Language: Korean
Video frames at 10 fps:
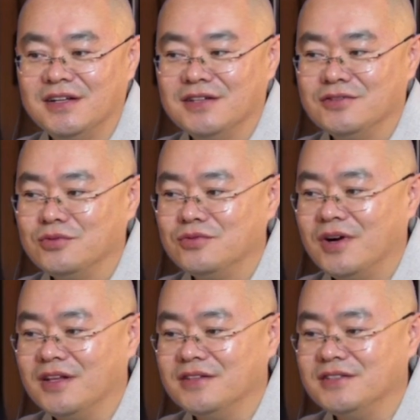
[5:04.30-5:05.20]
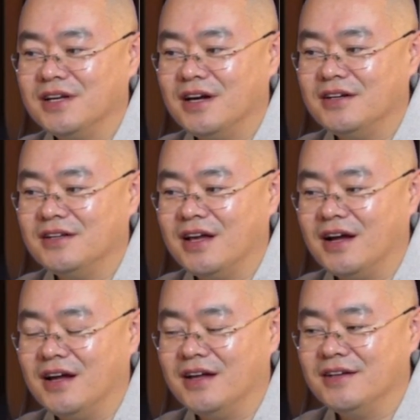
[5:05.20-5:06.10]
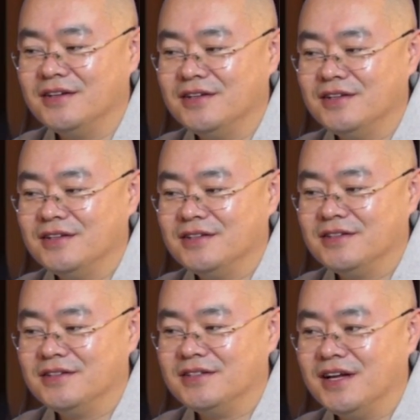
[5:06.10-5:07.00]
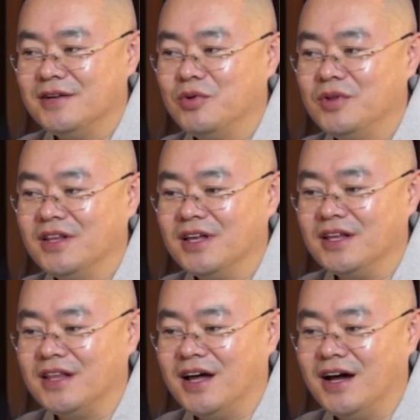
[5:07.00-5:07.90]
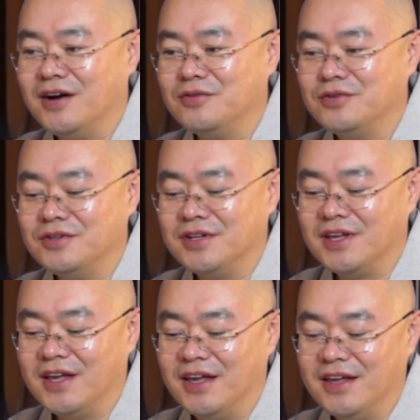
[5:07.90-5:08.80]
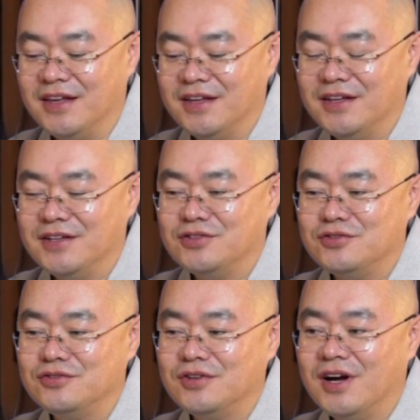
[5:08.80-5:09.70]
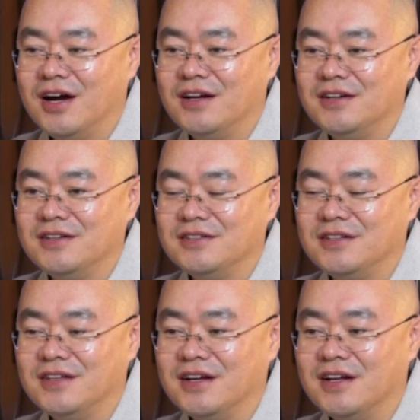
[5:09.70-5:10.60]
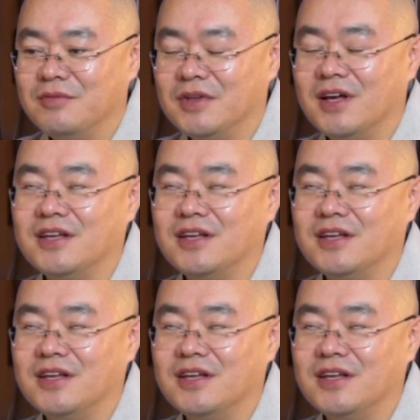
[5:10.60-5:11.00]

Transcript: 소중한 시간을 내가 잘 보내야 되겠다 하고 이렇게 출가를 선택을 합니다.